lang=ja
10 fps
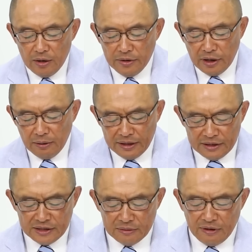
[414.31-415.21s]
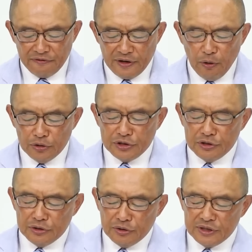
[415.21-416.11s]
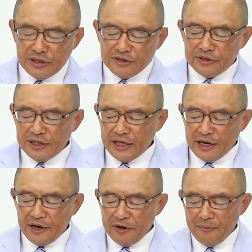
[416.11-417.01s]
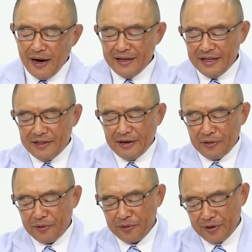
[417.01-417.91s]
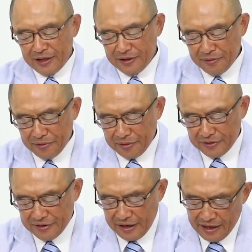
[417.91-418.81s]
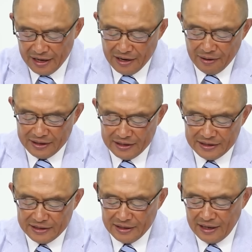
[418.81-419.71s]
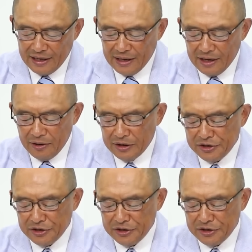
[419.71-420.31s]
だから私たちはですね補修として連れて行かれる前にっていうのはどういうことかっていうとですね私たちがいろいろ